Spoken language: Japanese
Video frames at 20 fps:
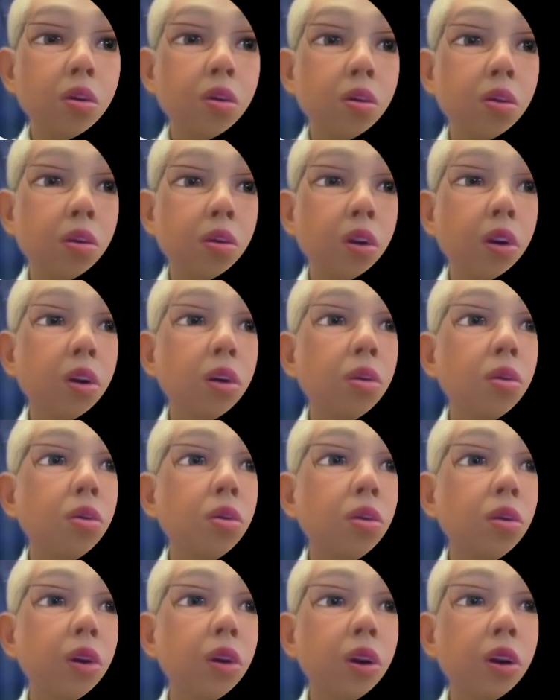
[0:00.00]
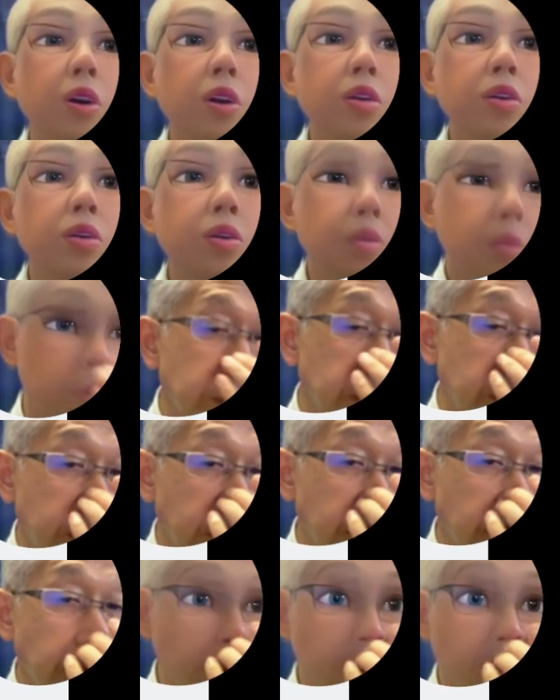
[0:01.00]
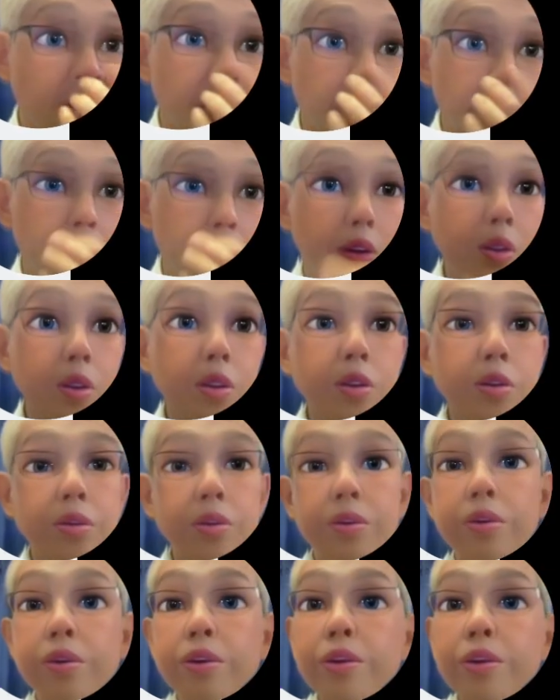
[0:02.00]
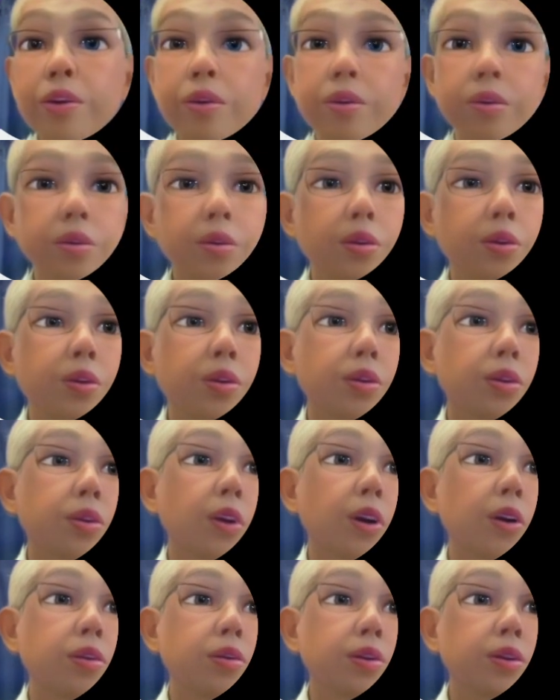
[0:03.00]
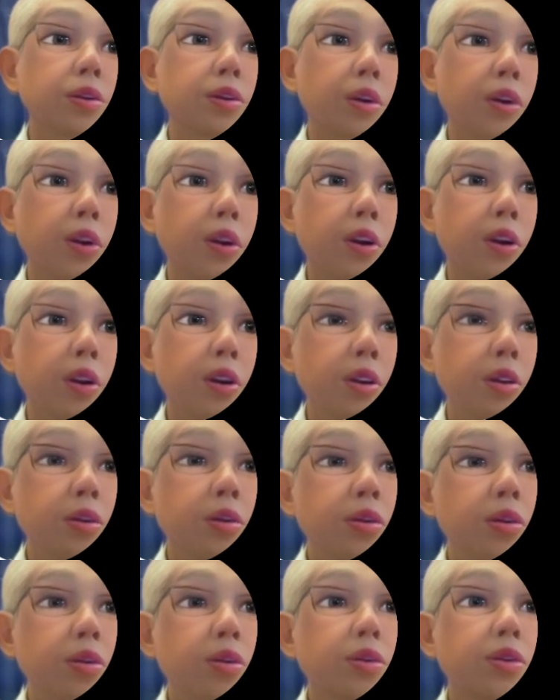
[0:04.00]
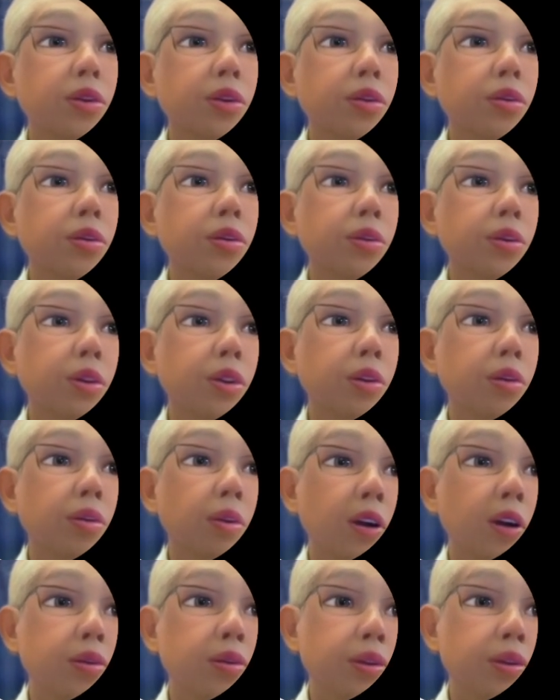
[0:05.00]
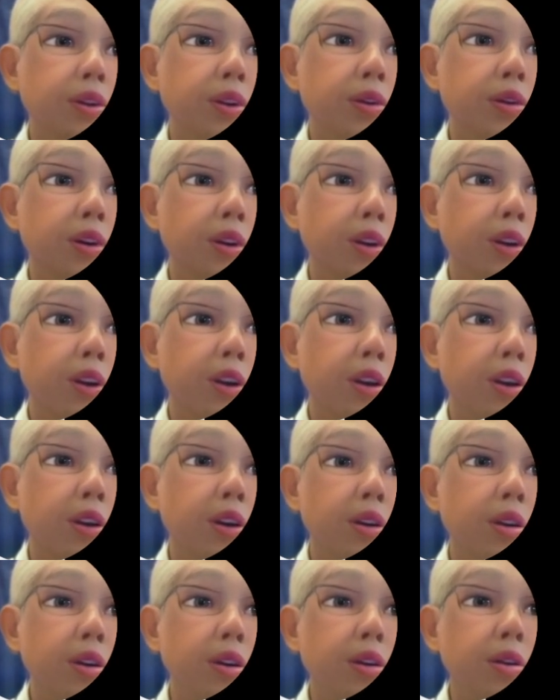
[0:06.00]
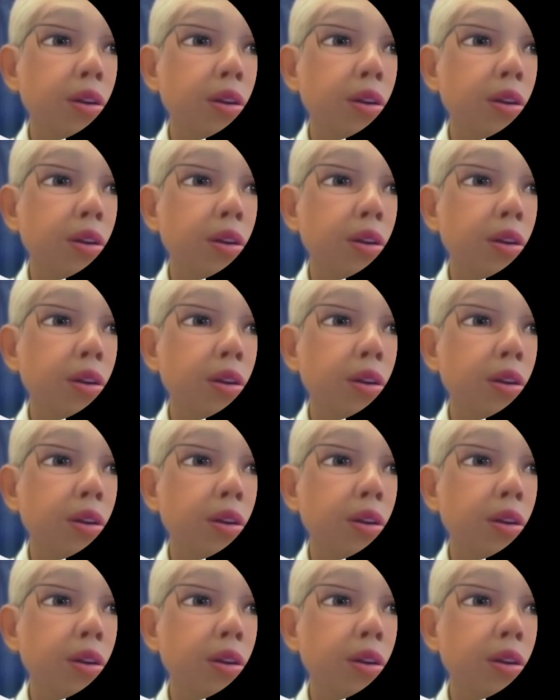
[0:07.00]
これを変数の中に入れようとするとどうなるんですかね変数作るっていうのはあるんですかね